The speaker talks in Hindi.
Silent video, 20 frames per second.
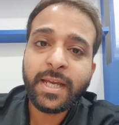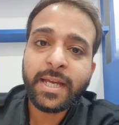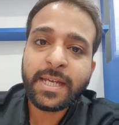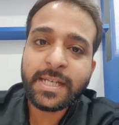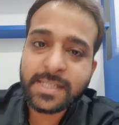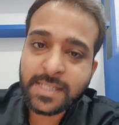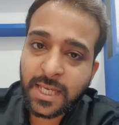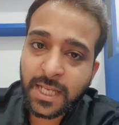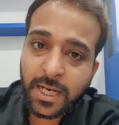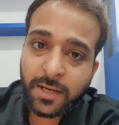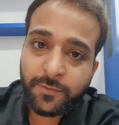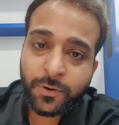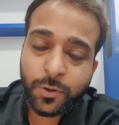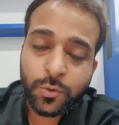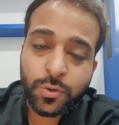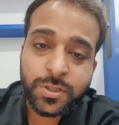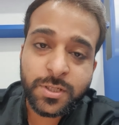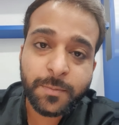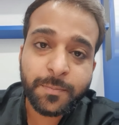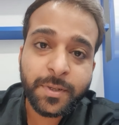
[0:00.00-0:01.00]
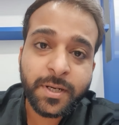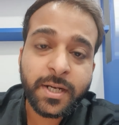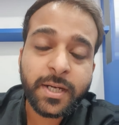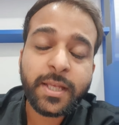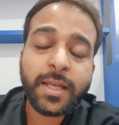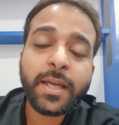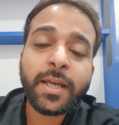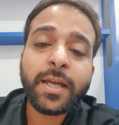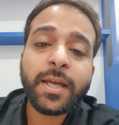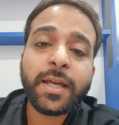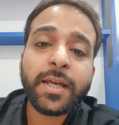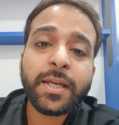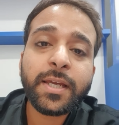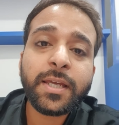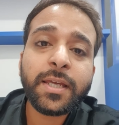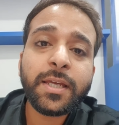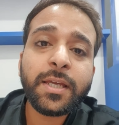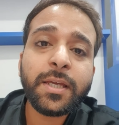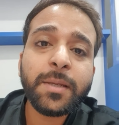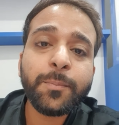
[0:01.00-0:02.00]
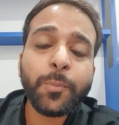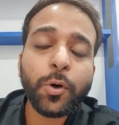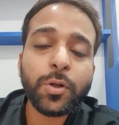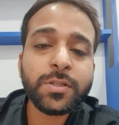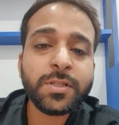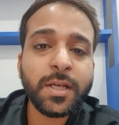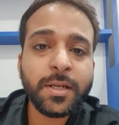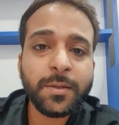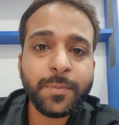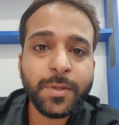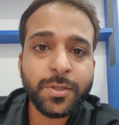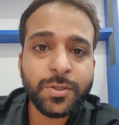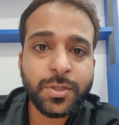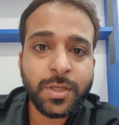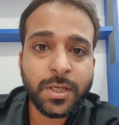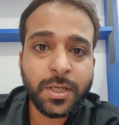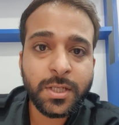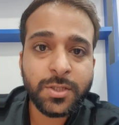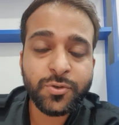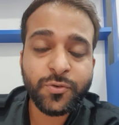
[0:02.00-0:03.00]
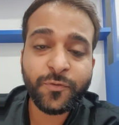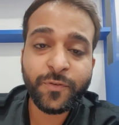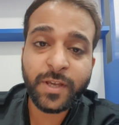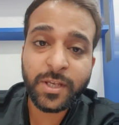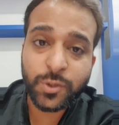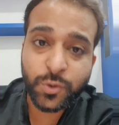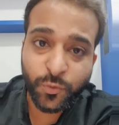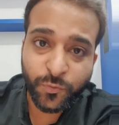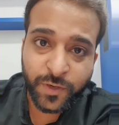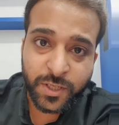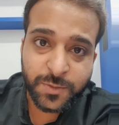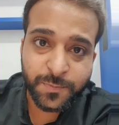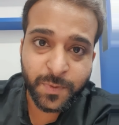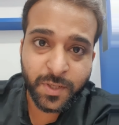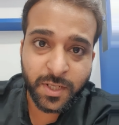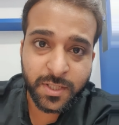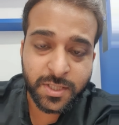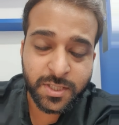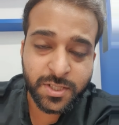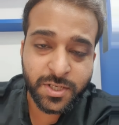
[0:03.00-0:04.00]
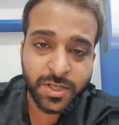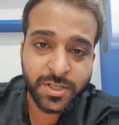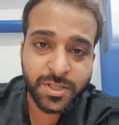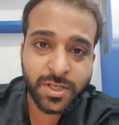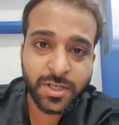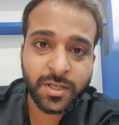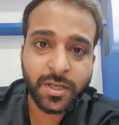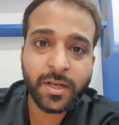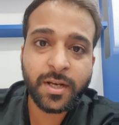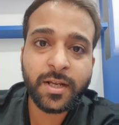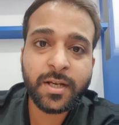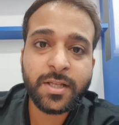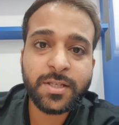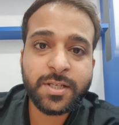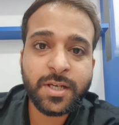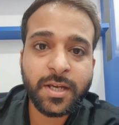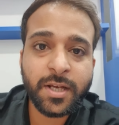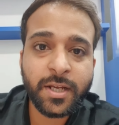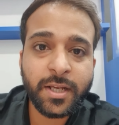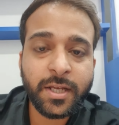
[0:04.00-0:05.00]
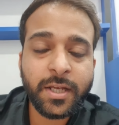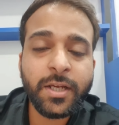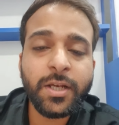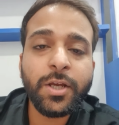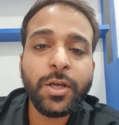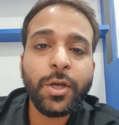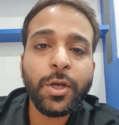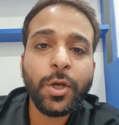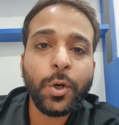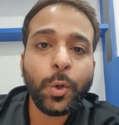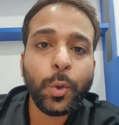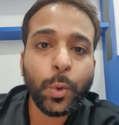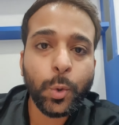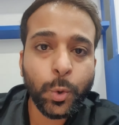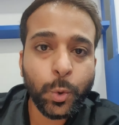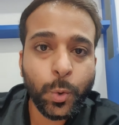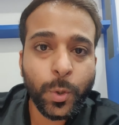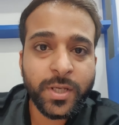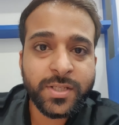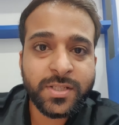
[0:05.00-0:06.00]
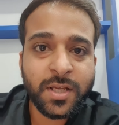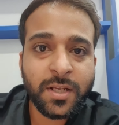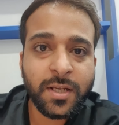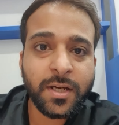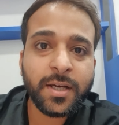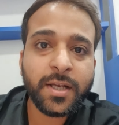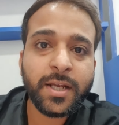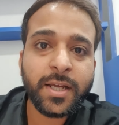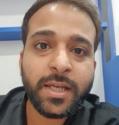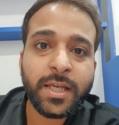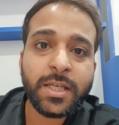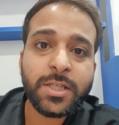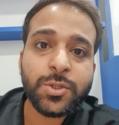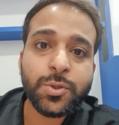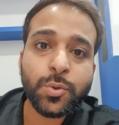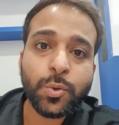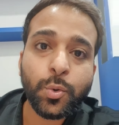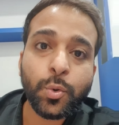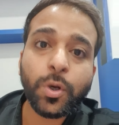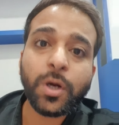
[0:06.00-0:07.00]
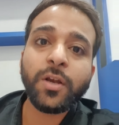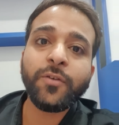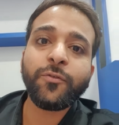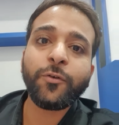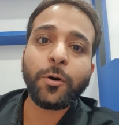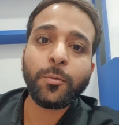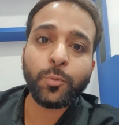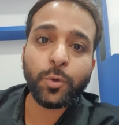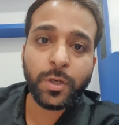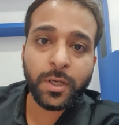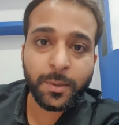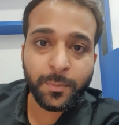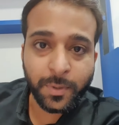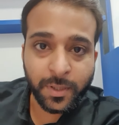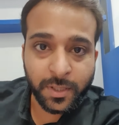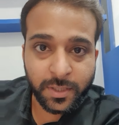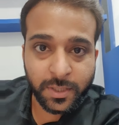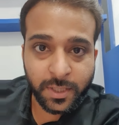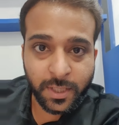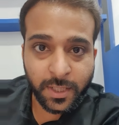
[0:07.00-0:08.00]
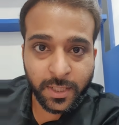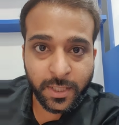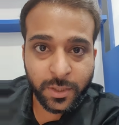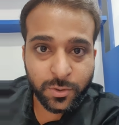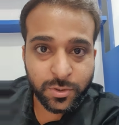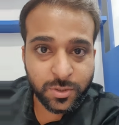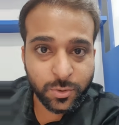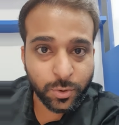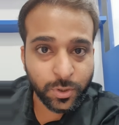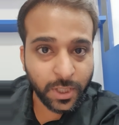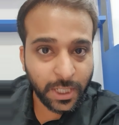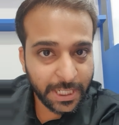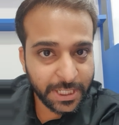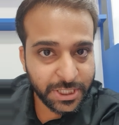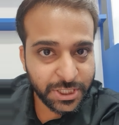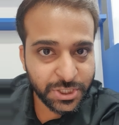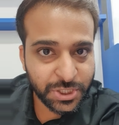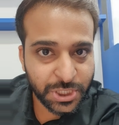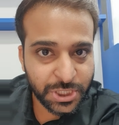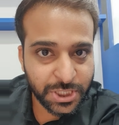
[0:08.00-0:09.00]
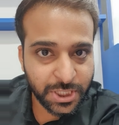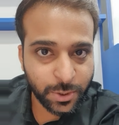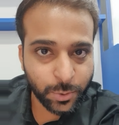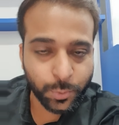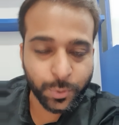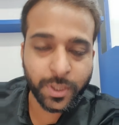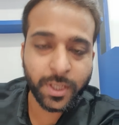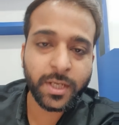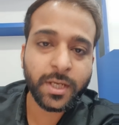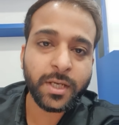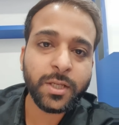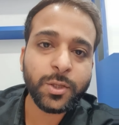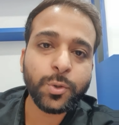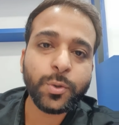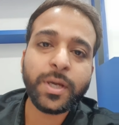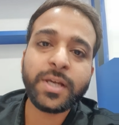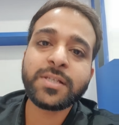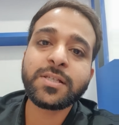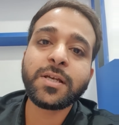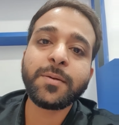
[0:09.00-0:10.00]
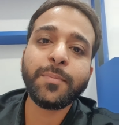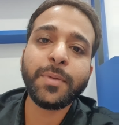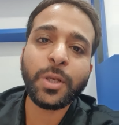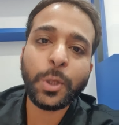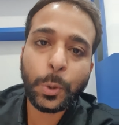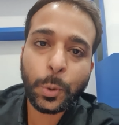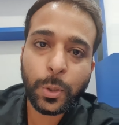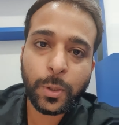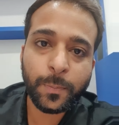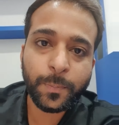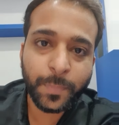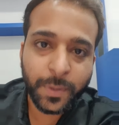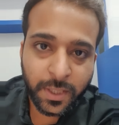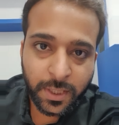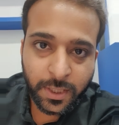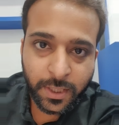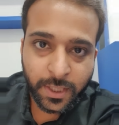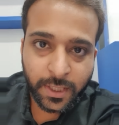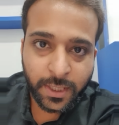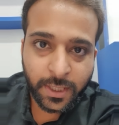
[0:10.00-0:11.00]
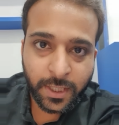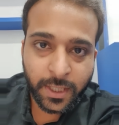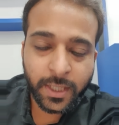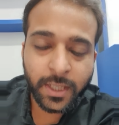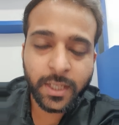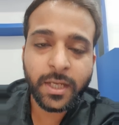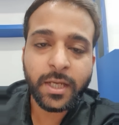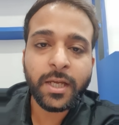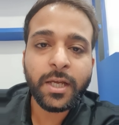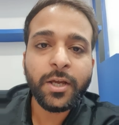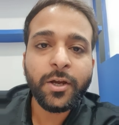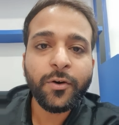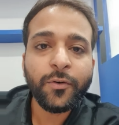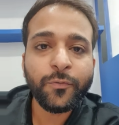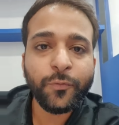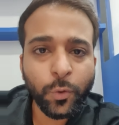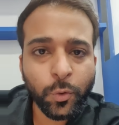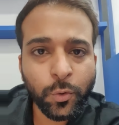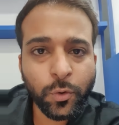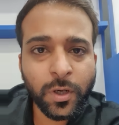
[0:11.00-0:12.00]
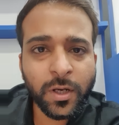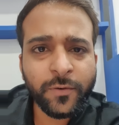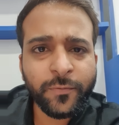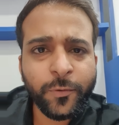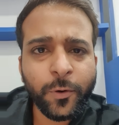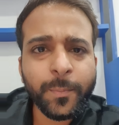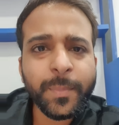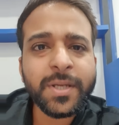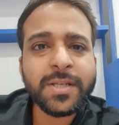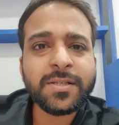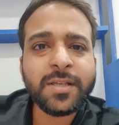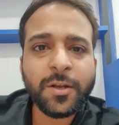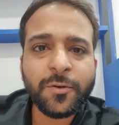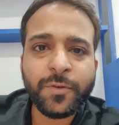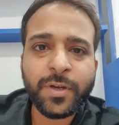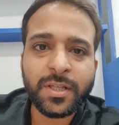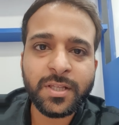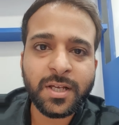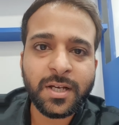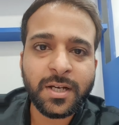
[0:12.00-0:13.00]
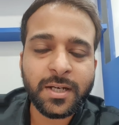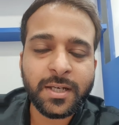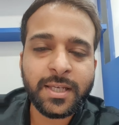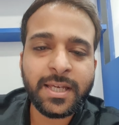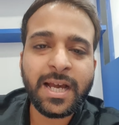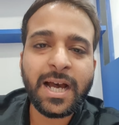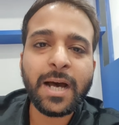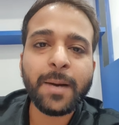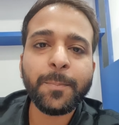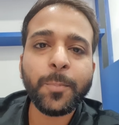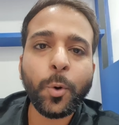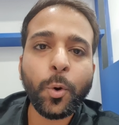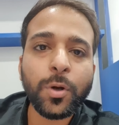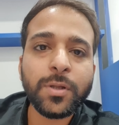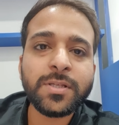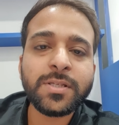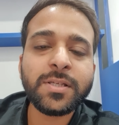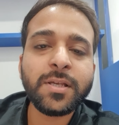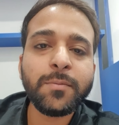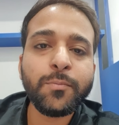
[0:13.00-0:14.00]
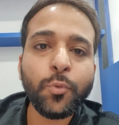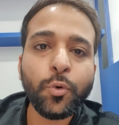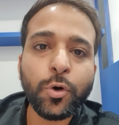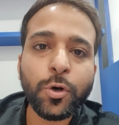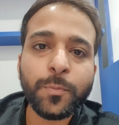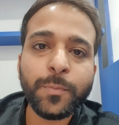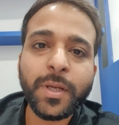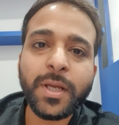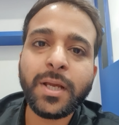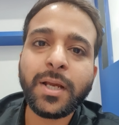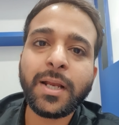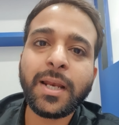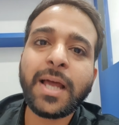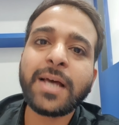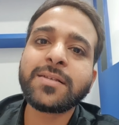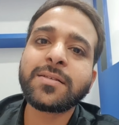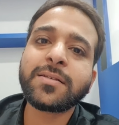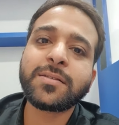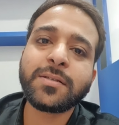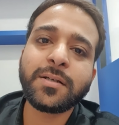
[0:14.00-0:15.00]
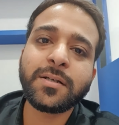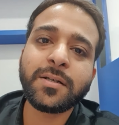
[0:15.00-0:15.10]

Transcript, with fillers: इसके अलावा कुछ अपडेट ये है कि बहुत सारे बच्चे जो फेस टू फेस में रजिस्ट्रेशन कराना चाह रहे हैं उनको ऐसा लग रहा है कि जो गूगल फॉर्म उनने भर दिया है उससे उनका रजिस्ट्रेशन हो गया है तो ऐसा बिल्कुल भी नहीं है वो गूगल फॉर्म एक सर्वे था कि आप कौन से मोड में क्लास